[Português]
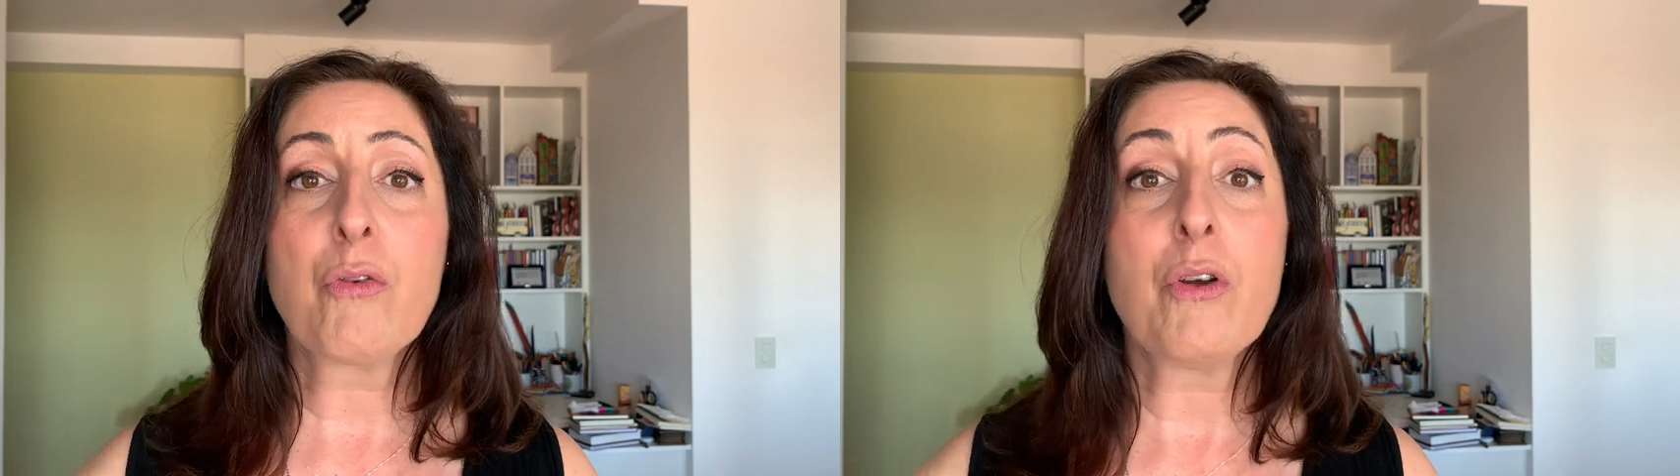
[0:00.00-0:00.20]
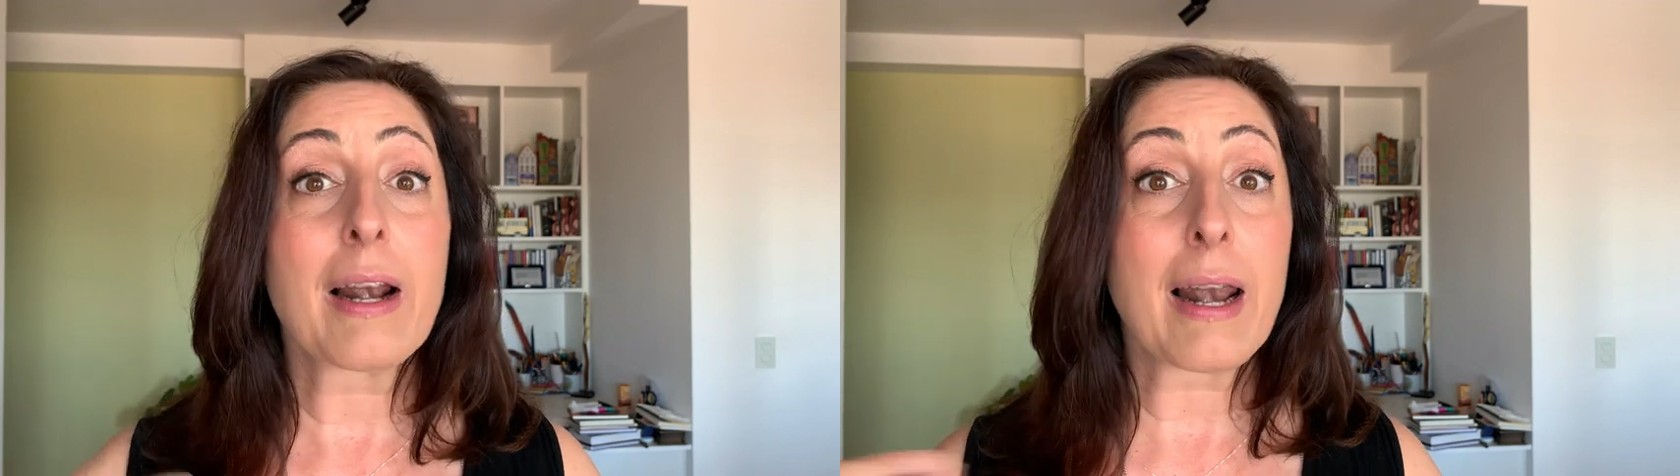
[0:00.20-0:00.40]

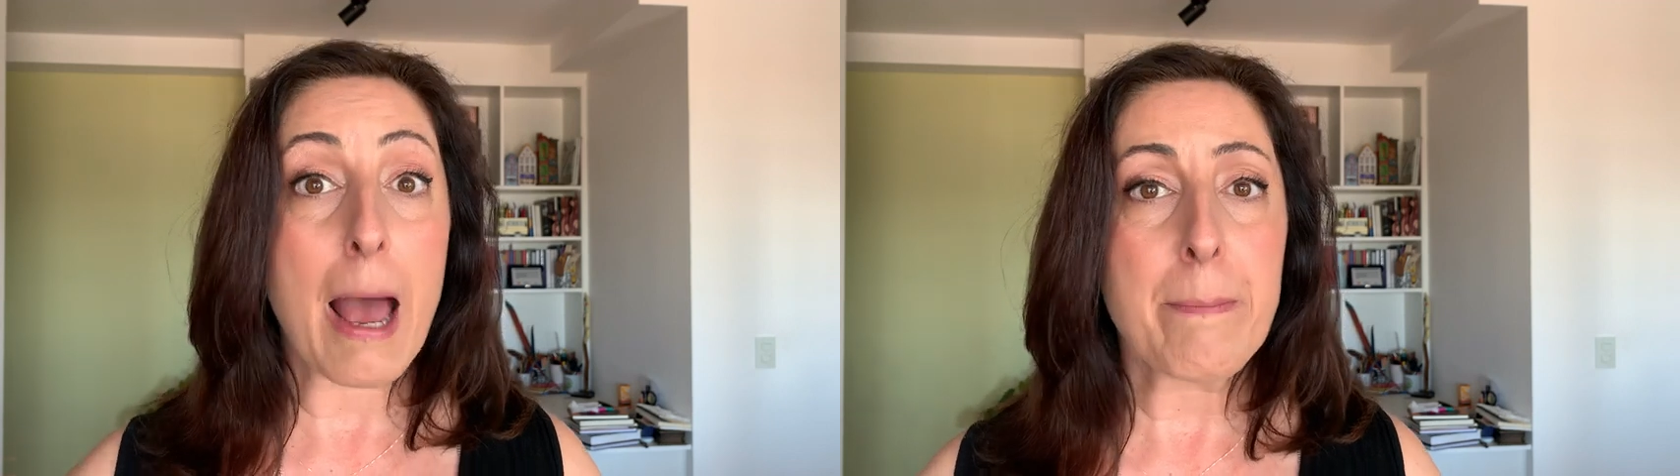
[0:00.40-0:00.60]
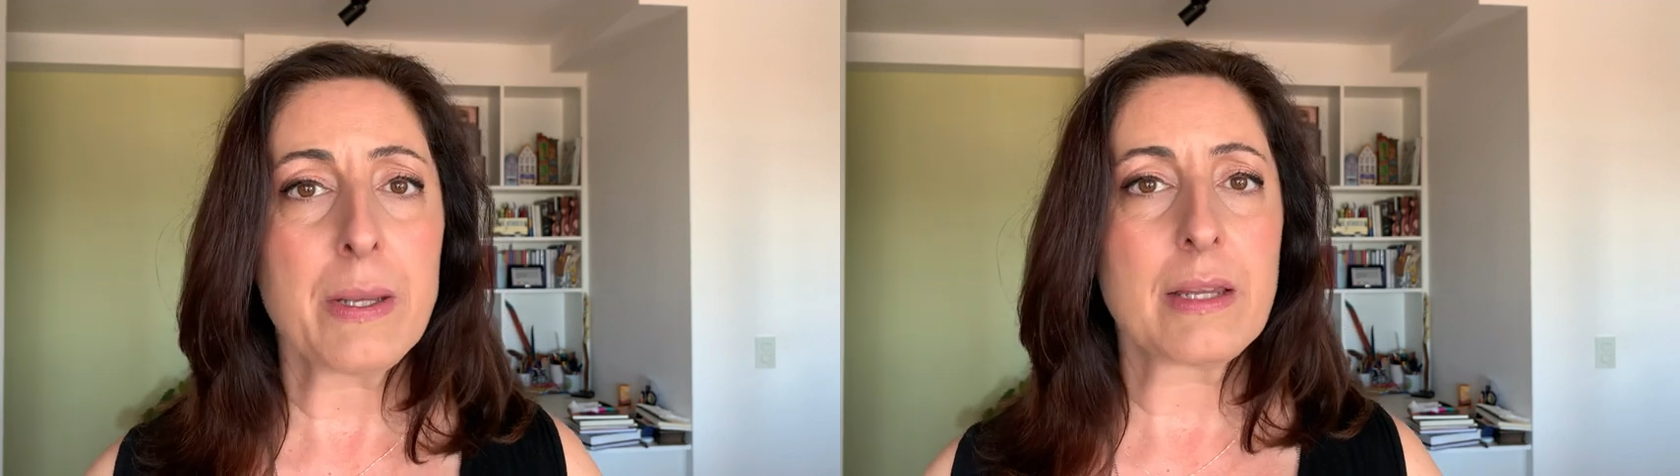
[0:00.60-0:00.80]
fui
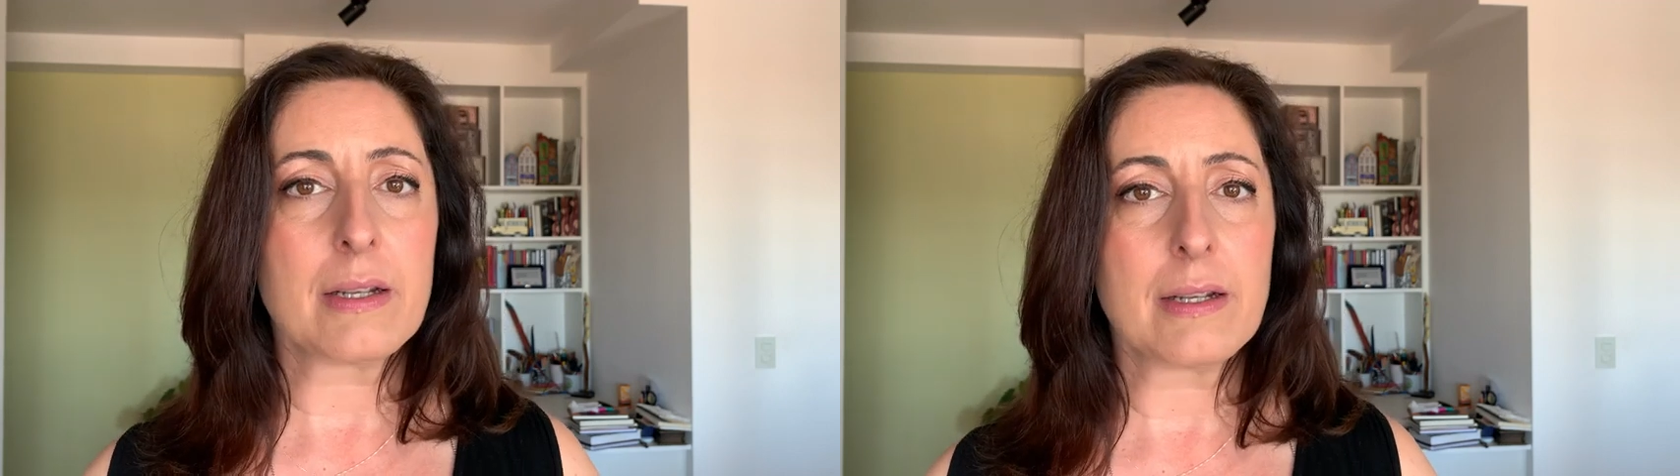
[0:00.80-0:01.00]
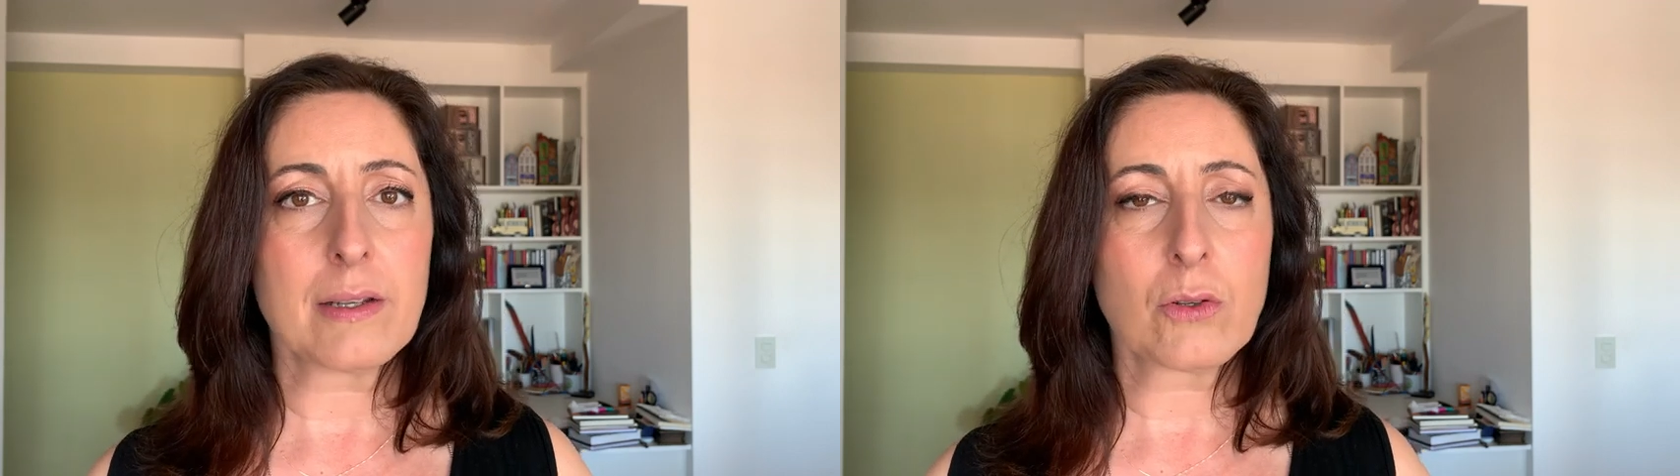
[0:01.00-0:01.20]

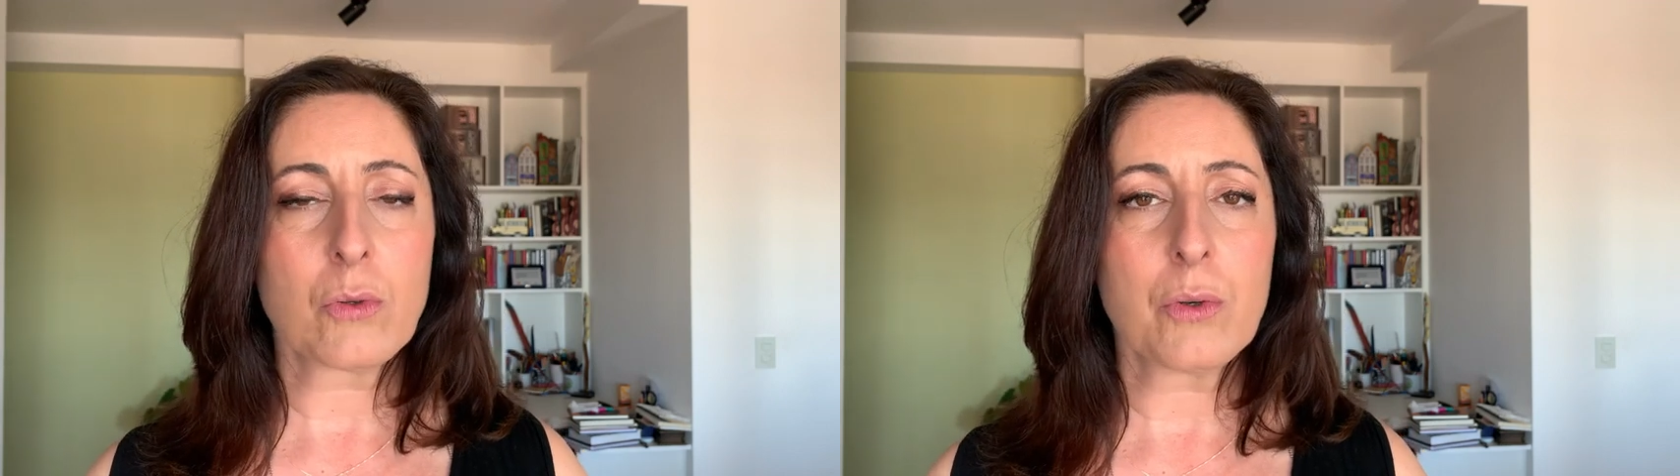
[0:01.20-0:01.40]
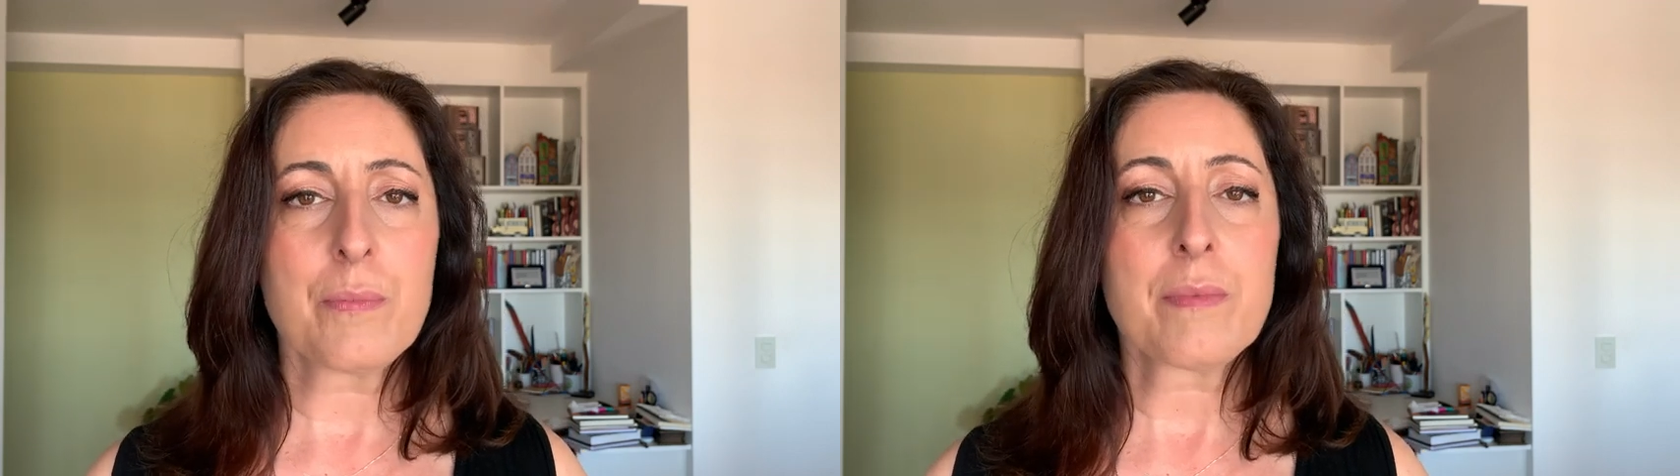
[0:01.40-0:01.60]

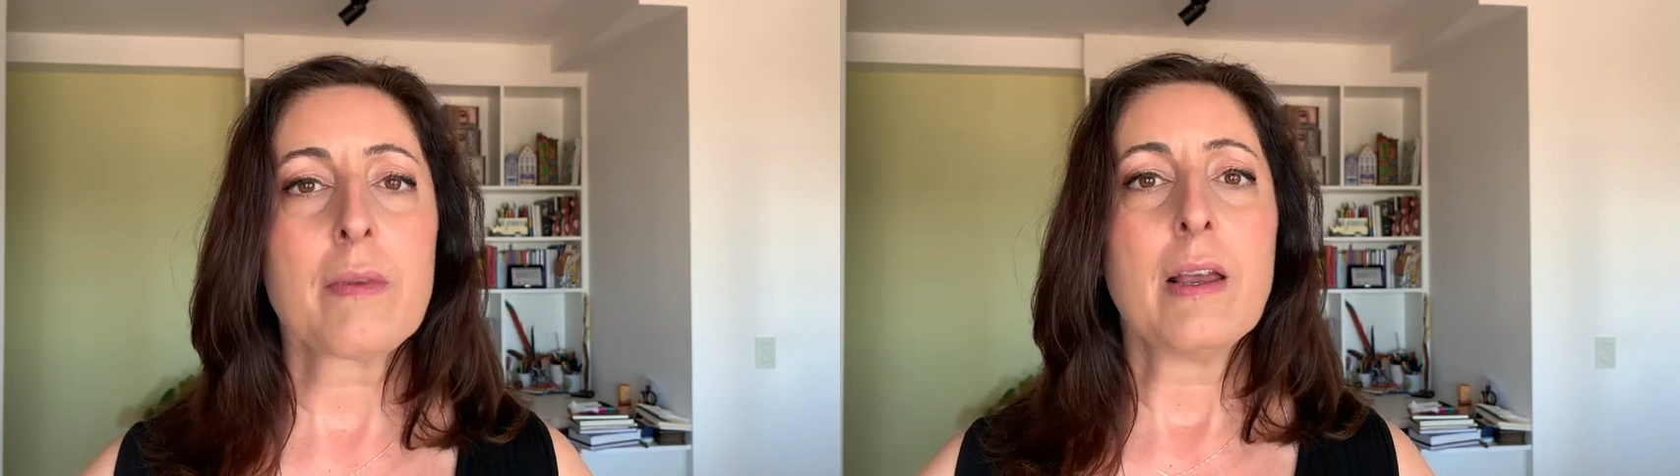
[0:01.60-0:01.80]
lapidando,